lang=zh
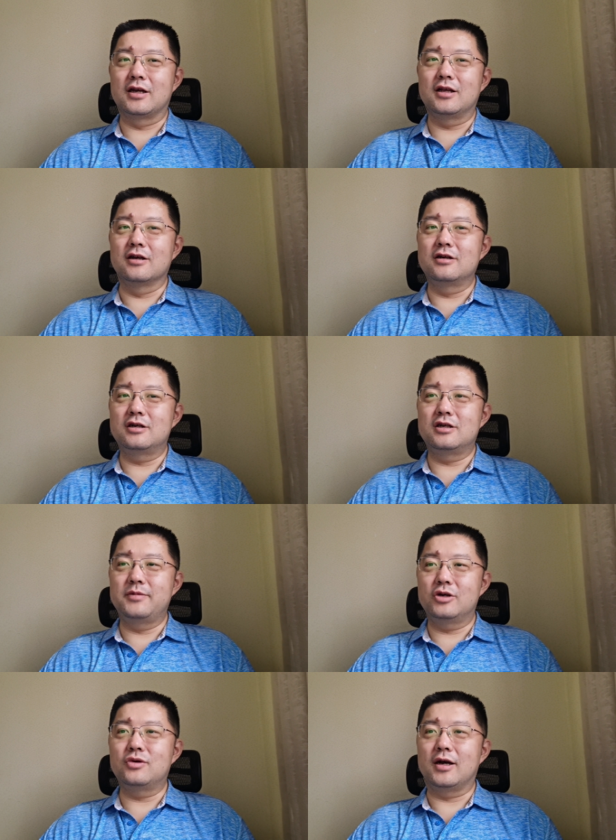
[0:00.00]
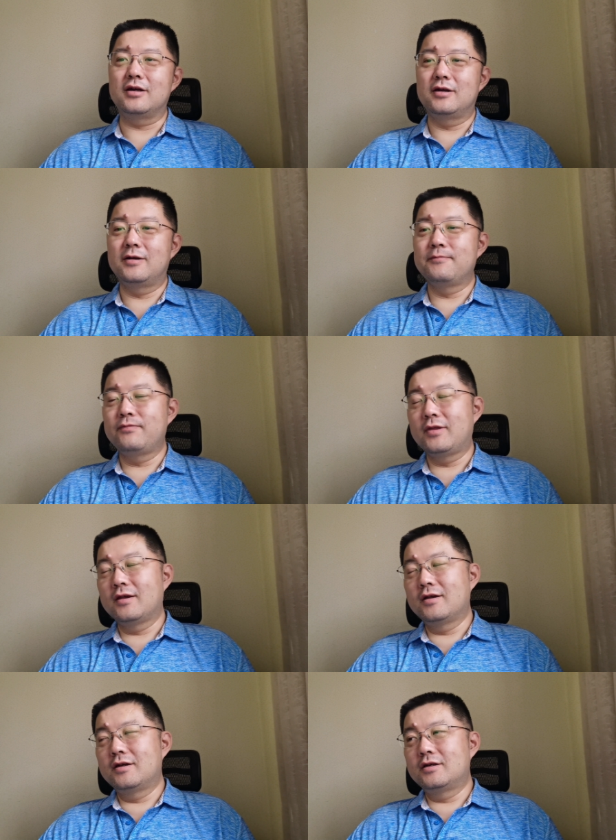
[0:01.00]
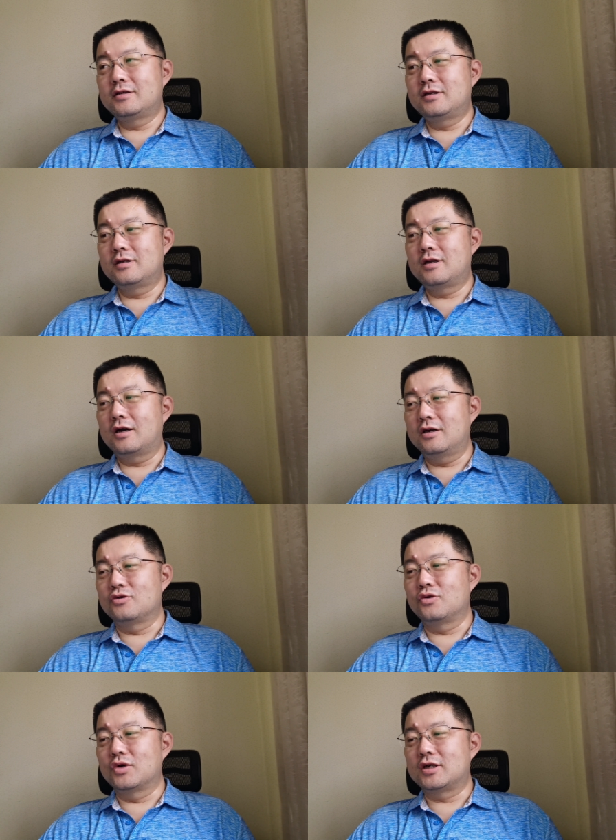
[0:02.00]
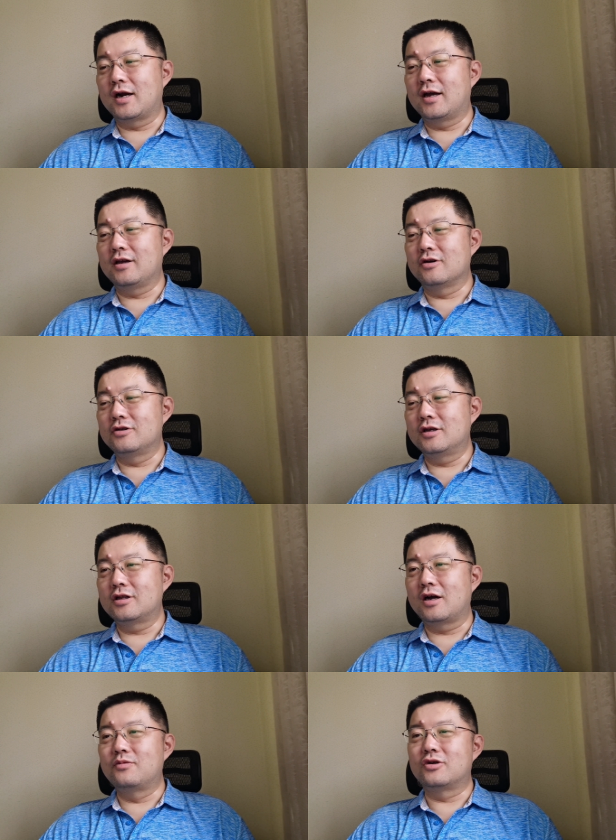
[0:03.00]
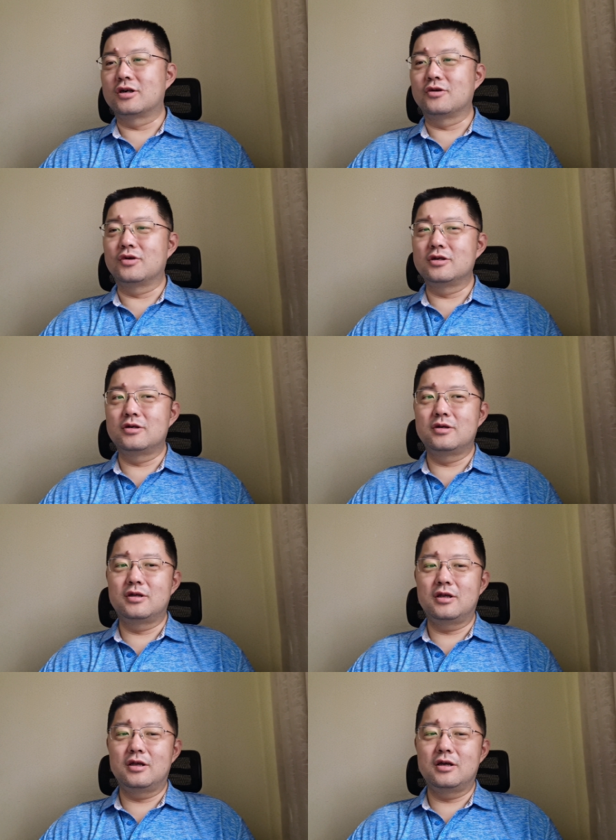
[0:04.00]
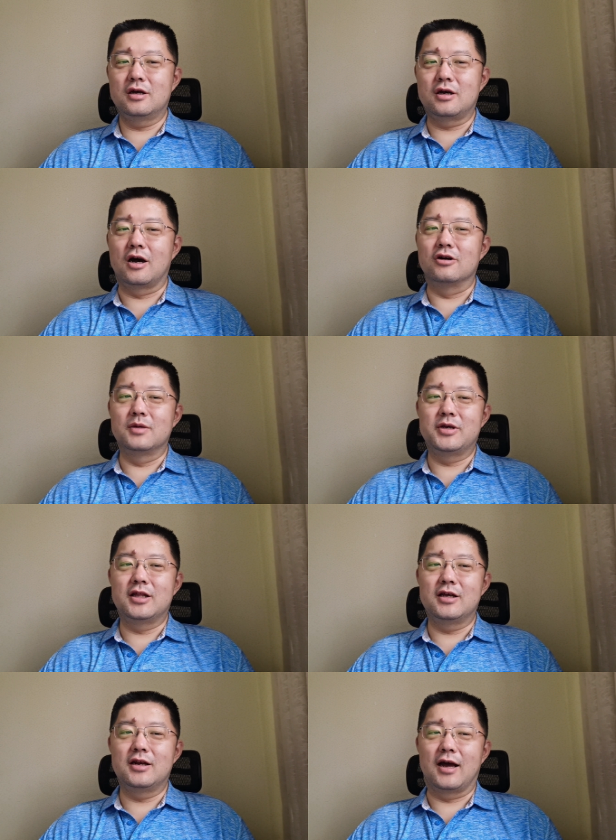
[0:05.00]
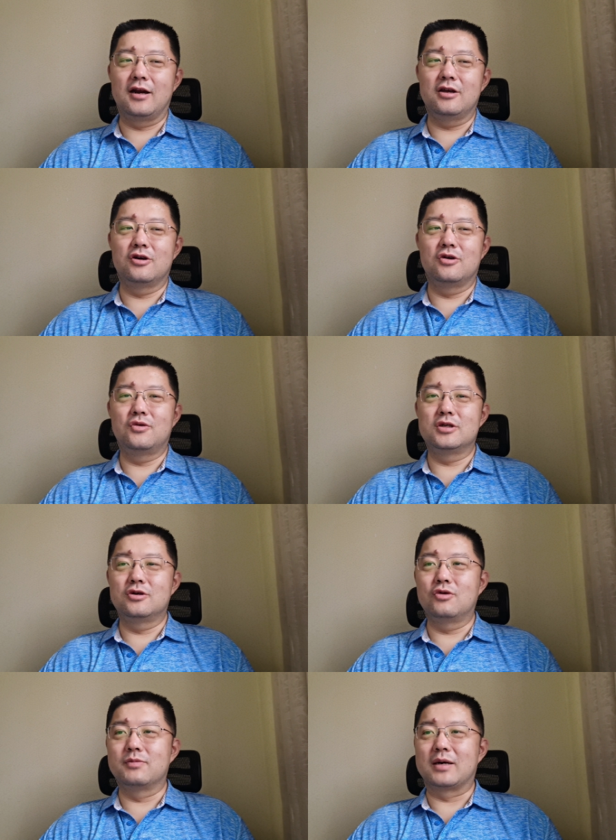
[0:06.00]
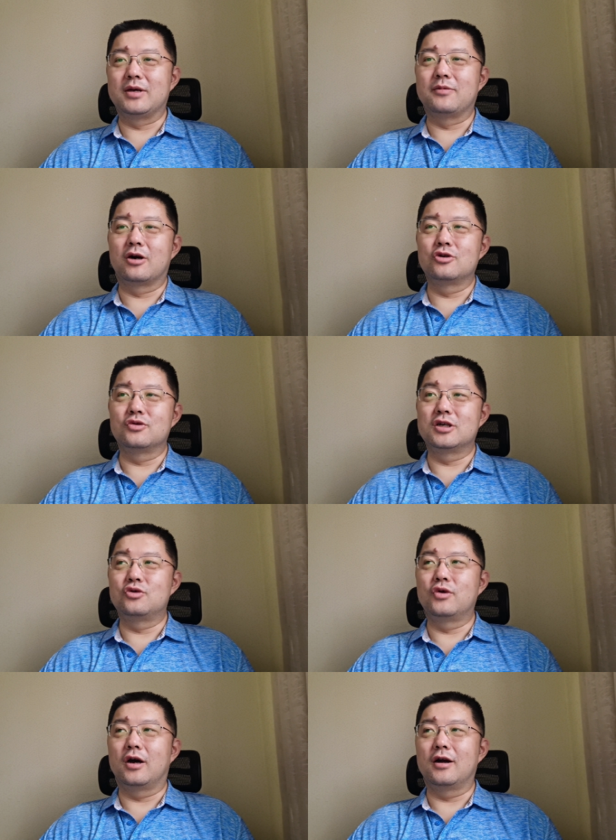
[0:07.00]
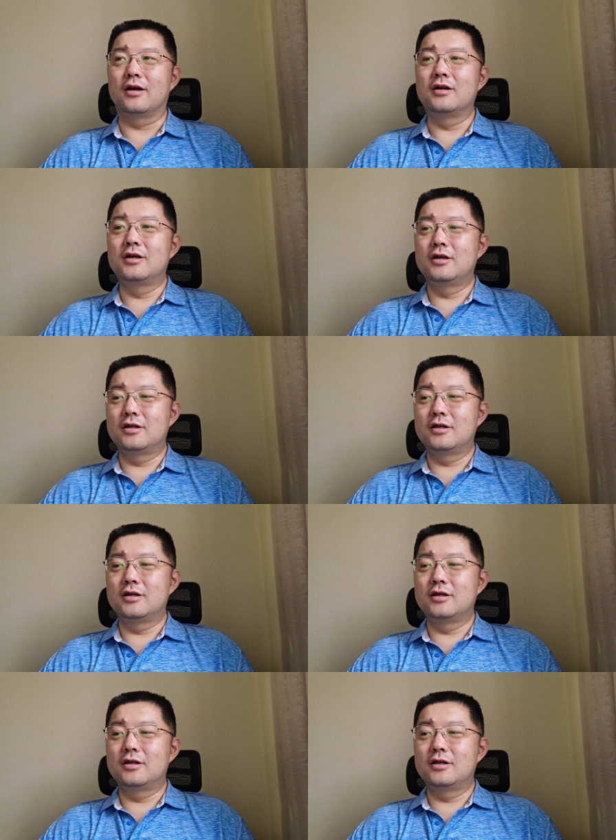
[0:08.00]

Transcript: 他得能识别出来。当然，你说我上来以后就跟当铺似的，我就一个好的皮带衣来了以后，我就光板没毛，重拾鼠咬了，